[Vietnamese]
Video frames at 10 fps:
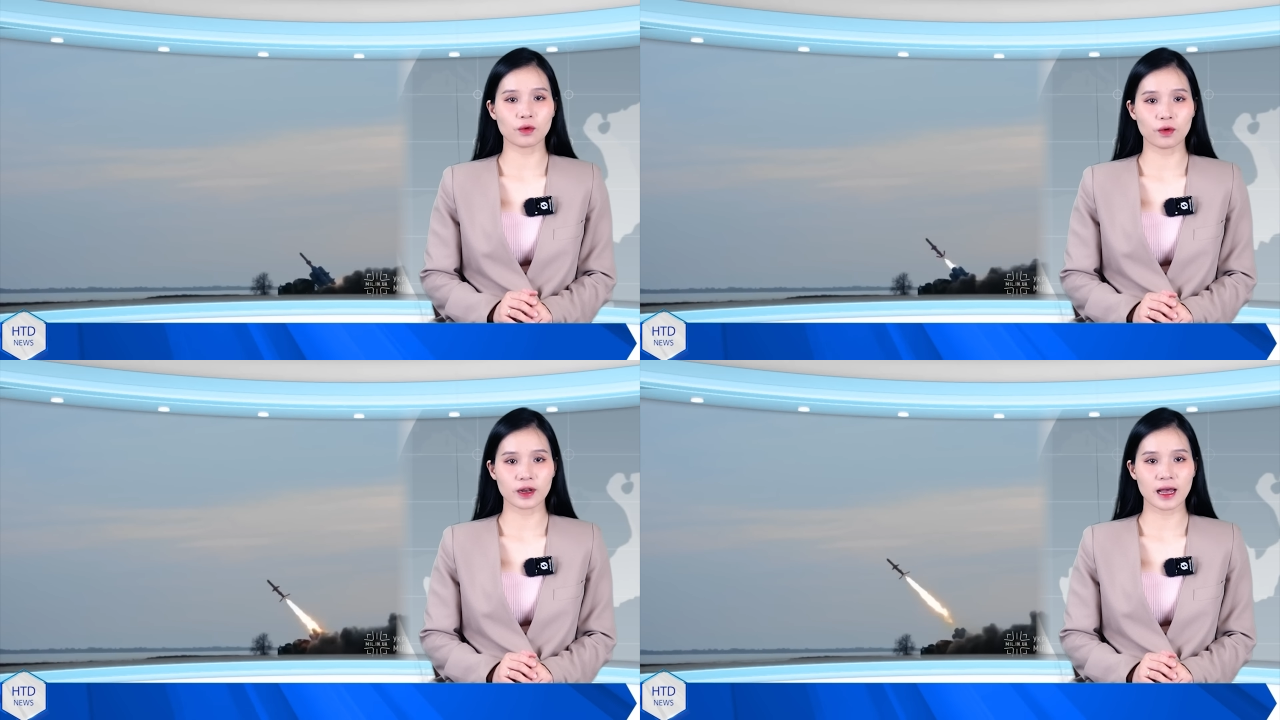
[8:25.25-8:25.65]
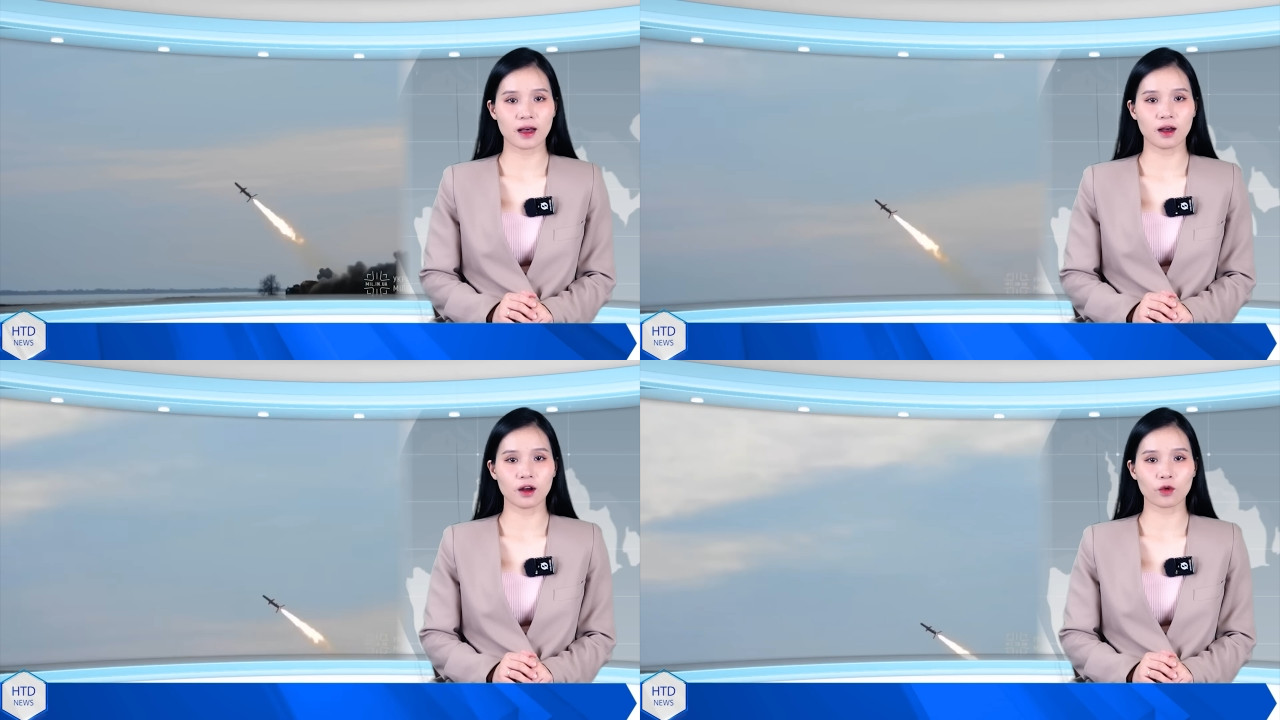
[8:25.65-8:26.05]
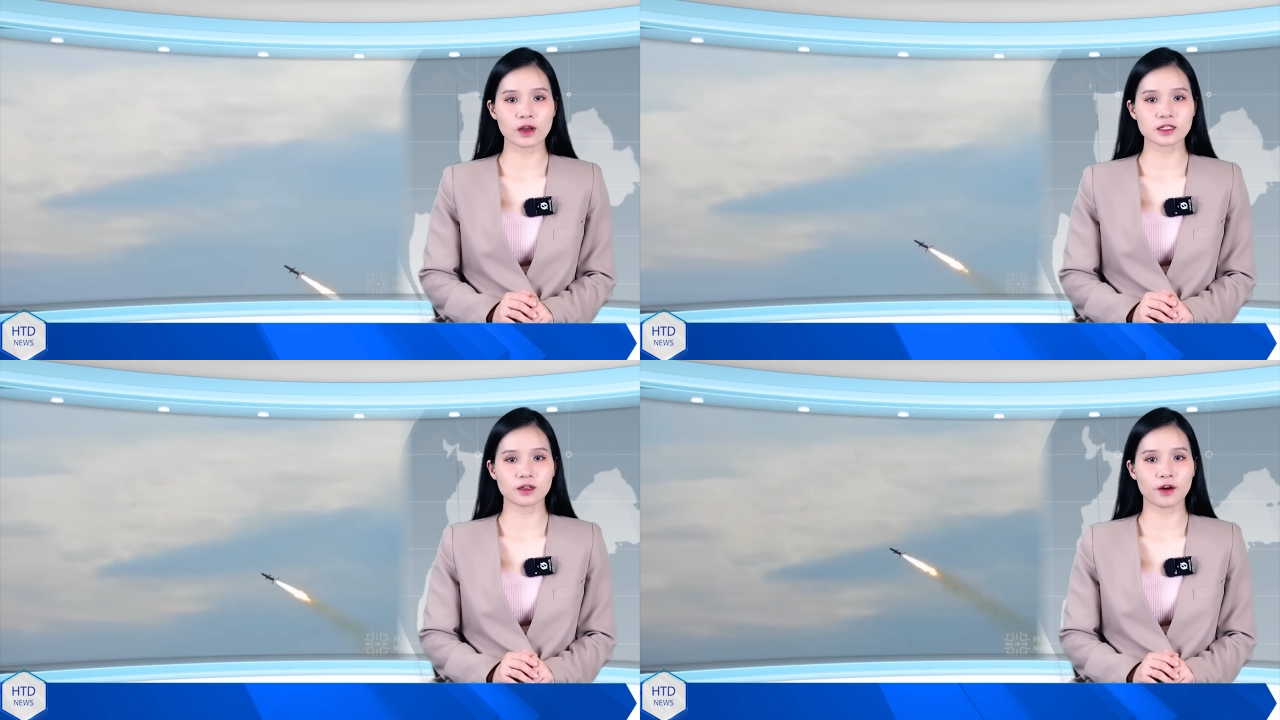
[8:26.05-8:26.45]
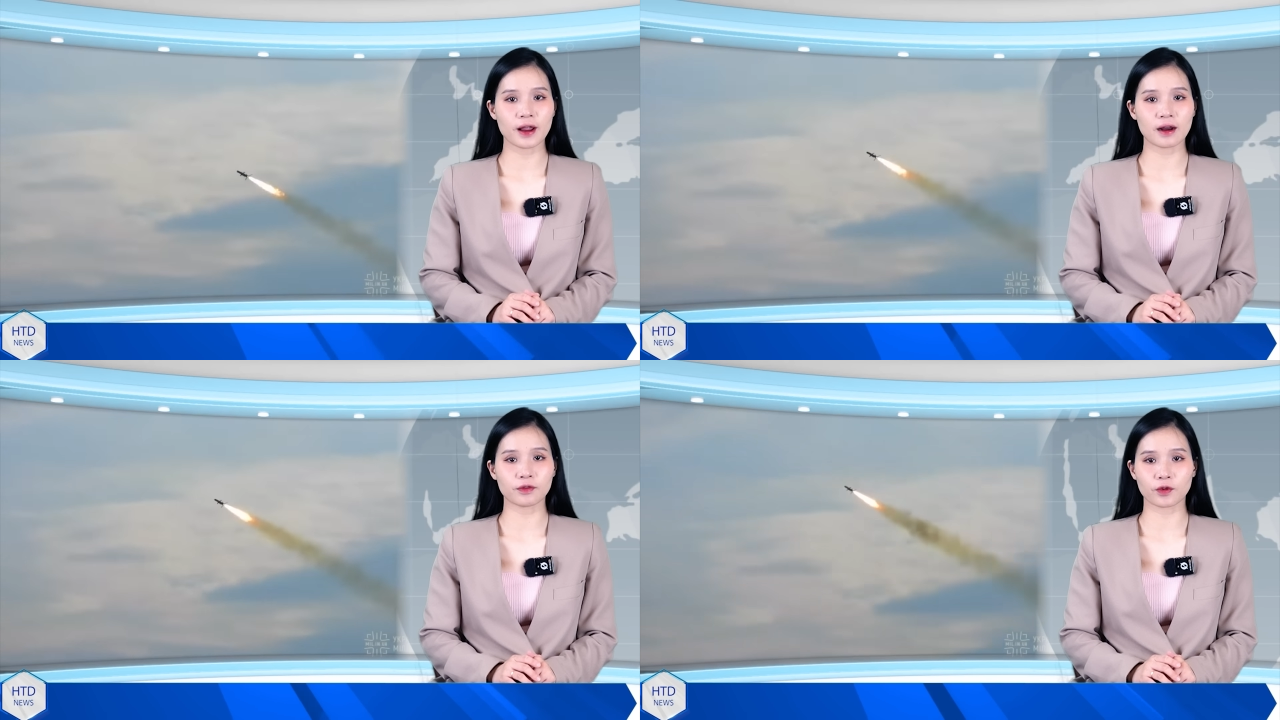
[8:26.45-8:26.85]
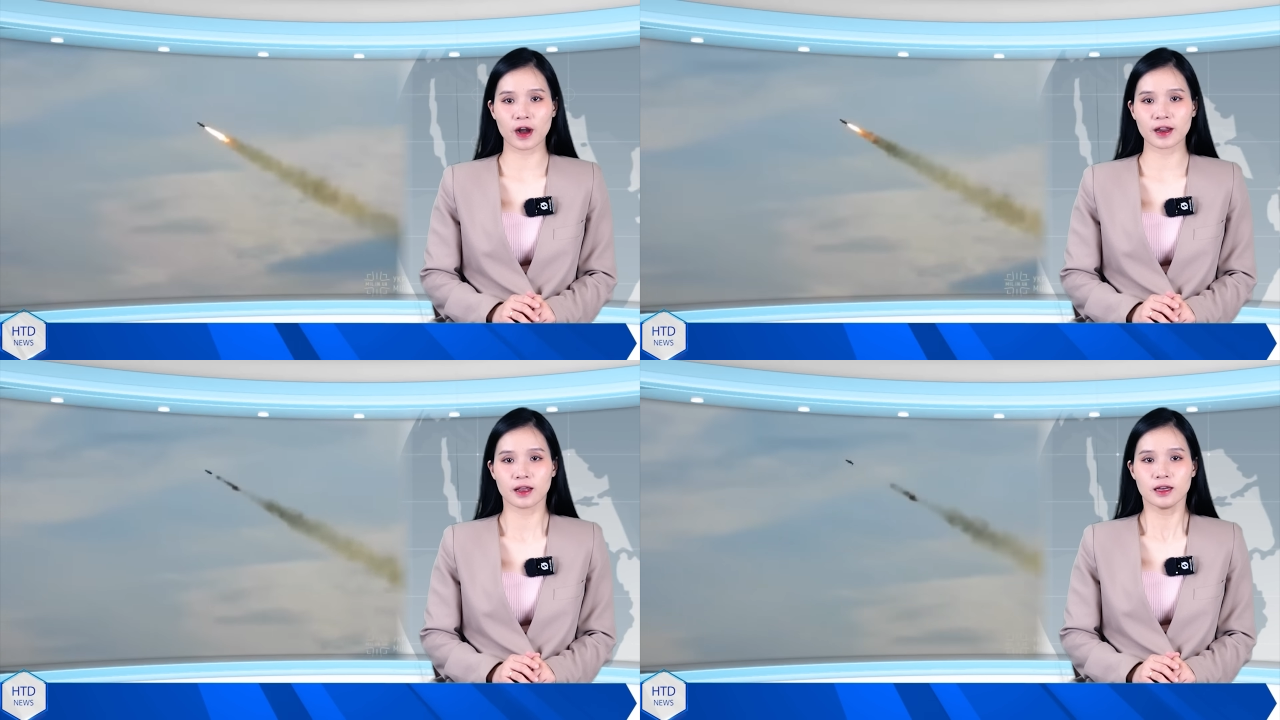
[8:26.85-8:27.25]
của Nga ở Krasnodar
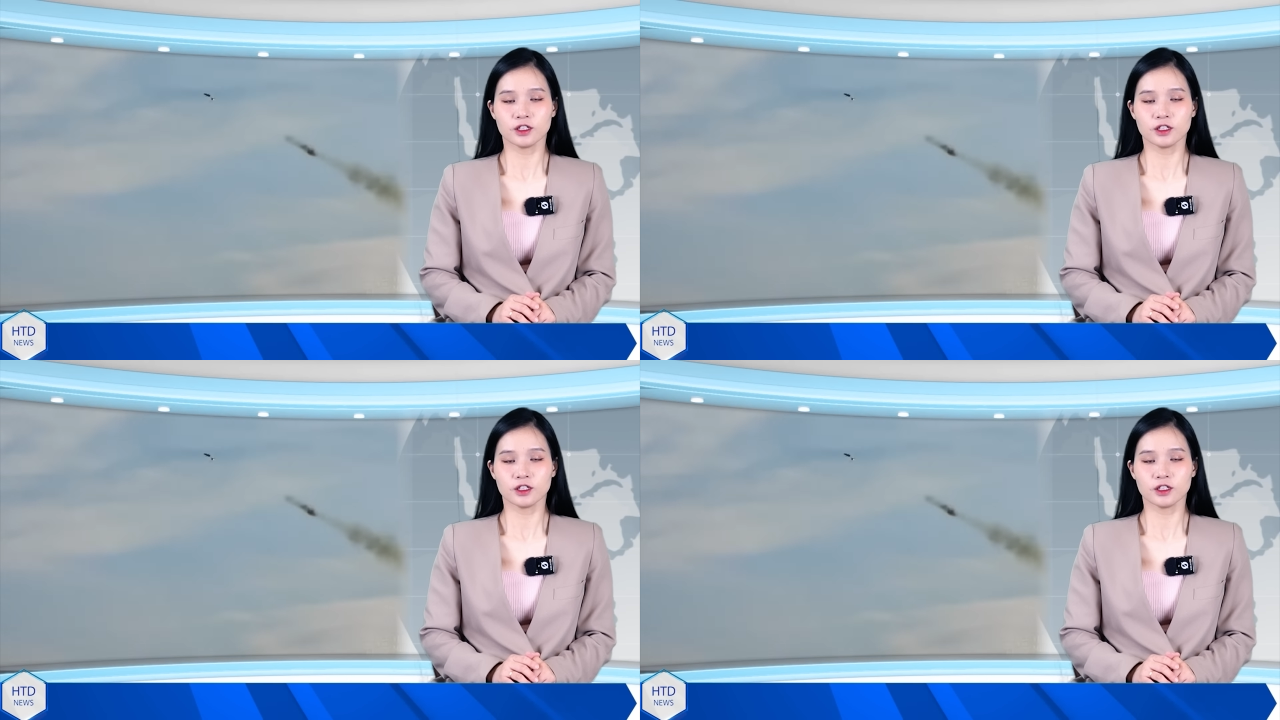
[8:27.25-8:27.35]
Krai